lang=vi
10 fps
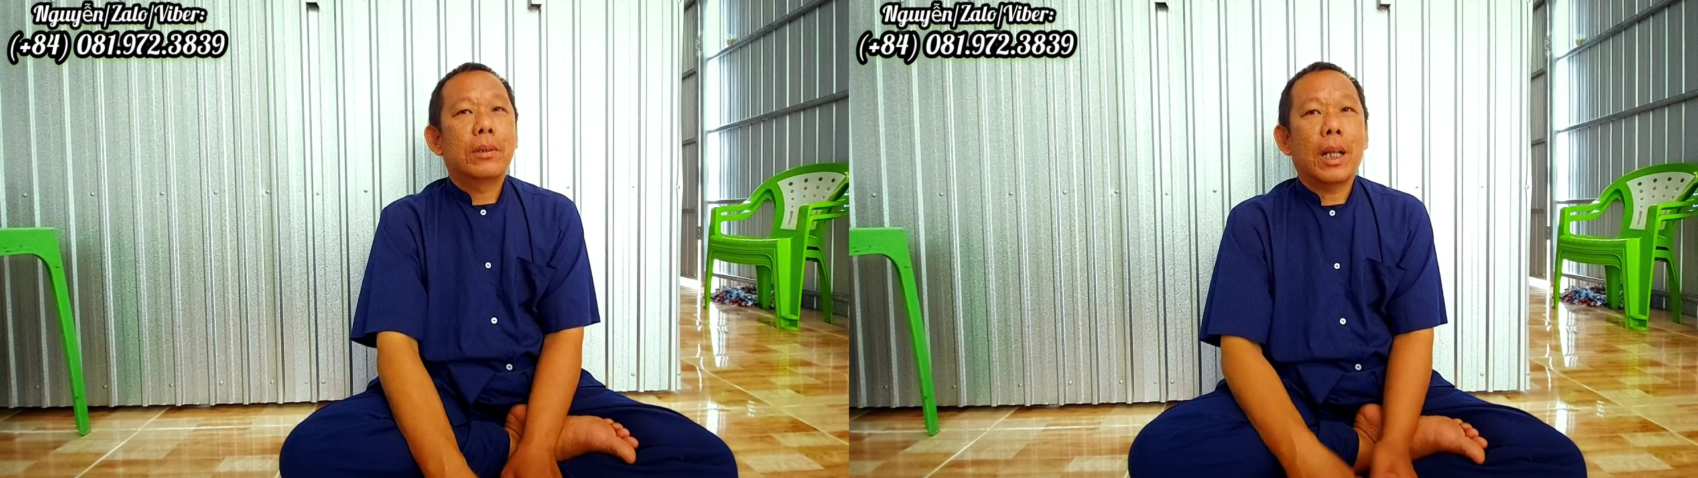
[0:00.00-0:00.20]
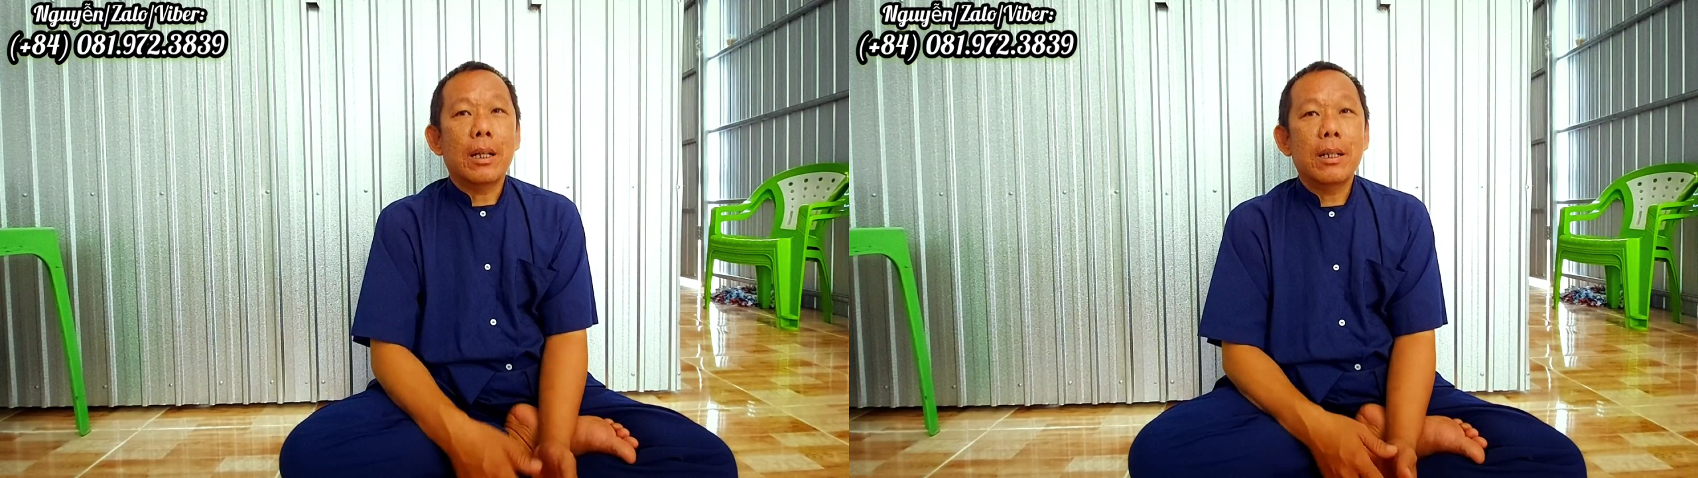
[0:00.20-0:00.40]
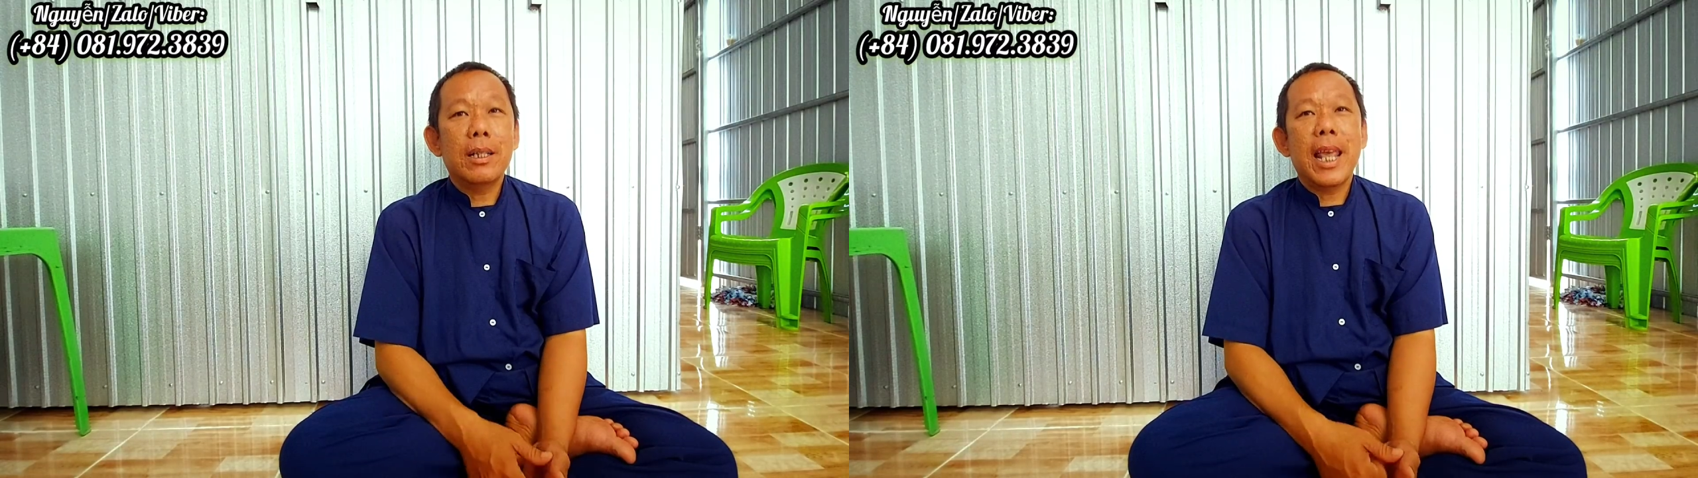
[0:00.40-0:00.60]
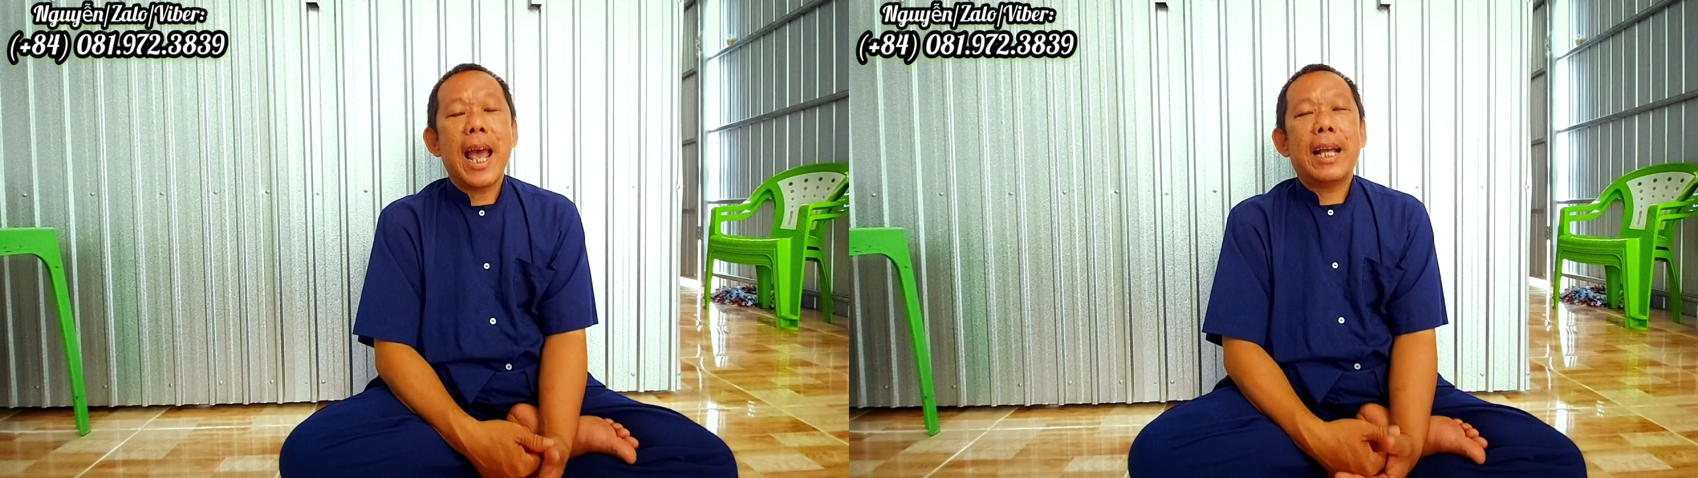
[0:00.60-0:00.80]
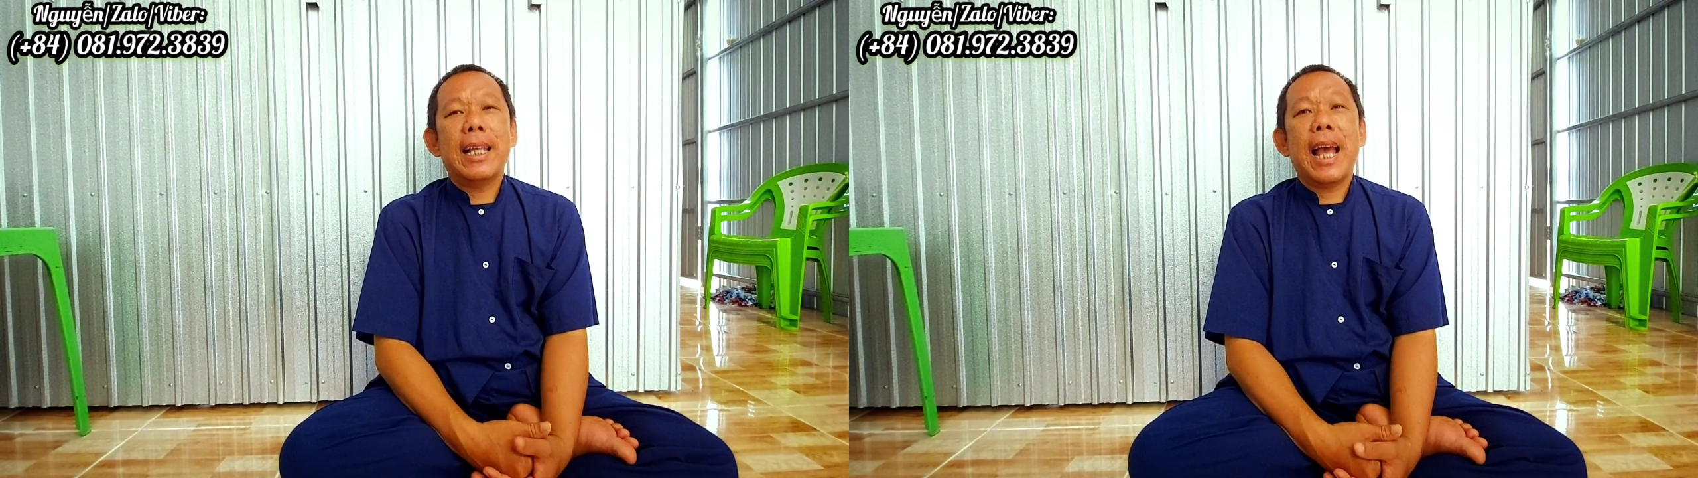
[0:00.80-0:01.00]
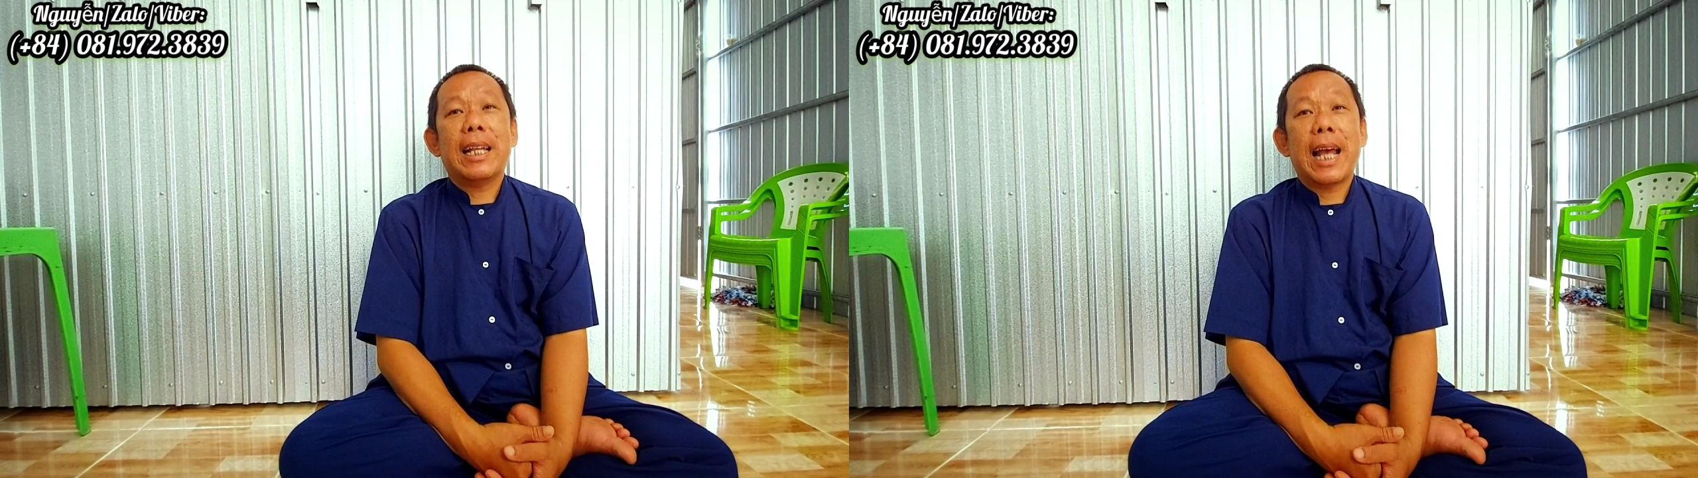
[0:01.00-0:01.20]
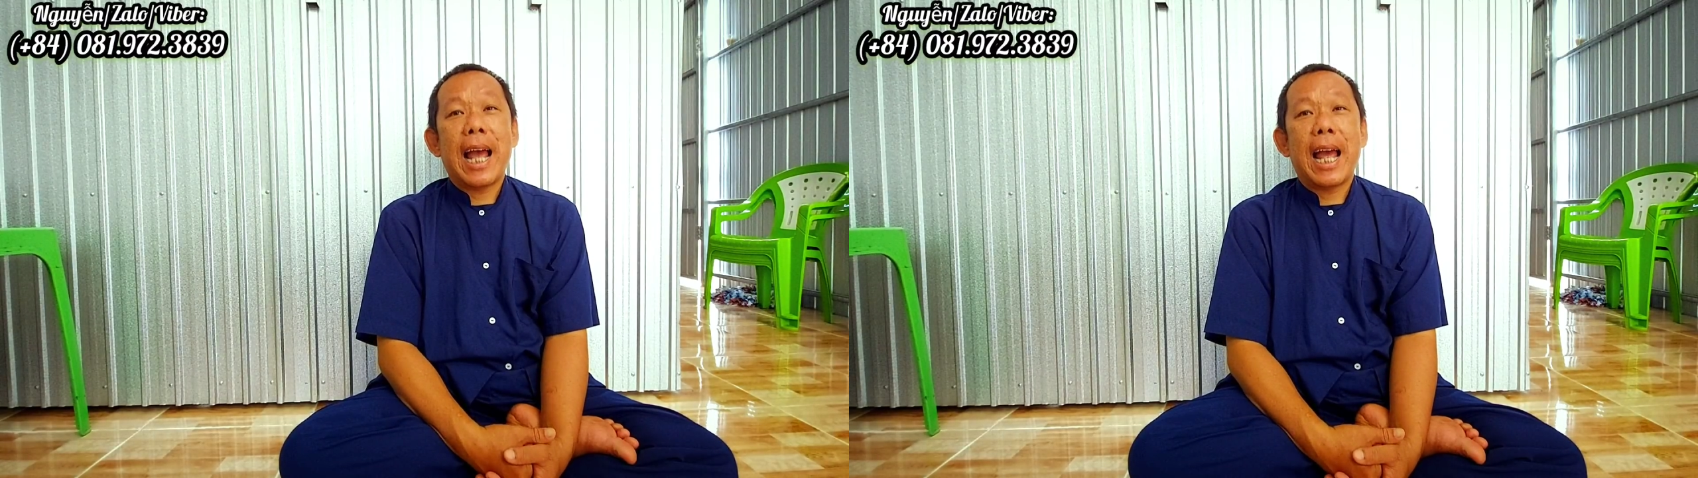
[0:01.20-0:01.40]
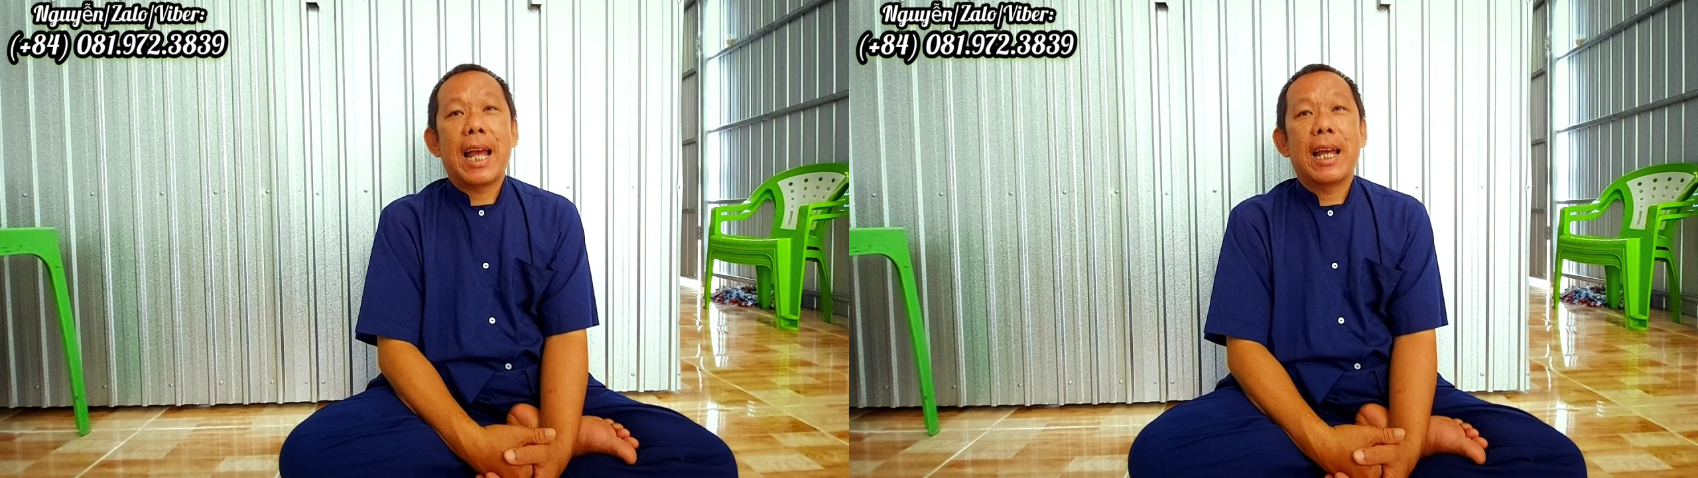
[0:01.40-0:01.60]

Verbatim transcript: tự giác giác tha,